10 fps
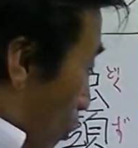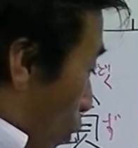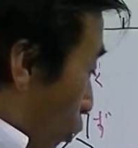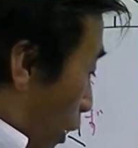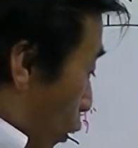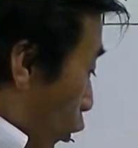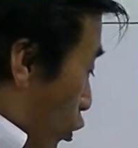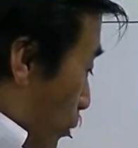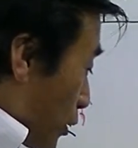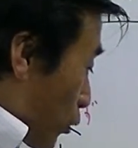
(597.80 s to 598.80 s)
これよ
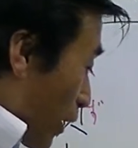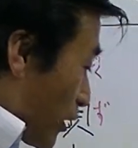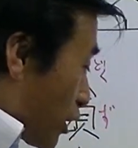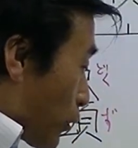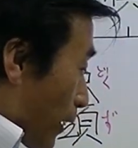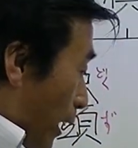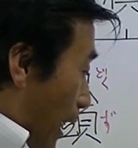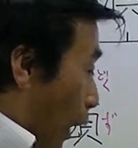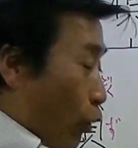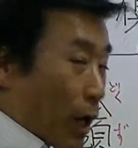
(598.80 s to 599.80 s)
く見るとね実はね
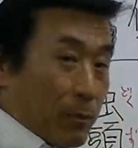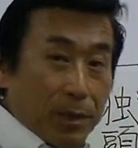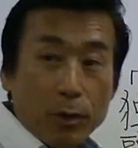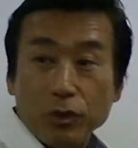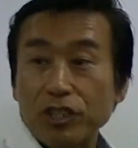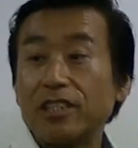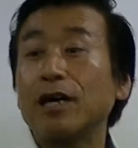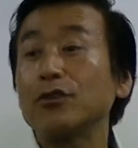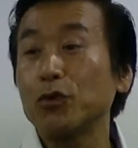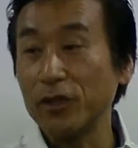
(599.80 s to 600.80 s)
顔が微妙に
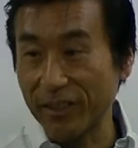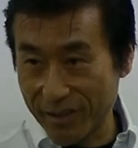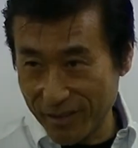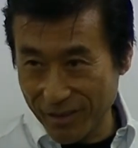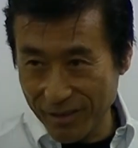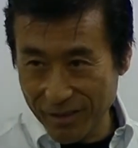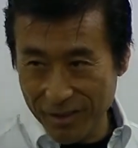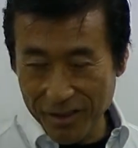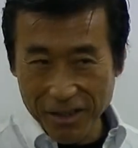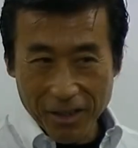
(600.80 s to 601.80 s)
違うそうです
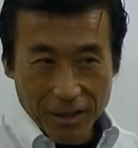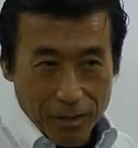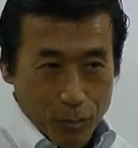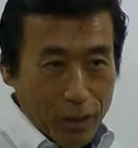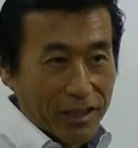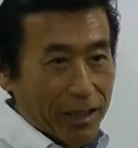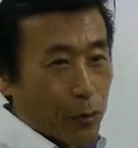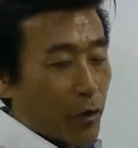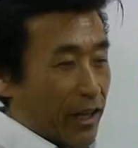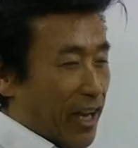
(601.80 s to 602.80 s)
昔から
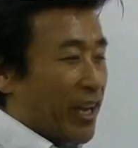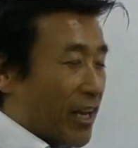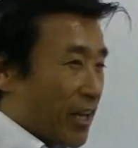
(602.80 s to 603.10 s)
これね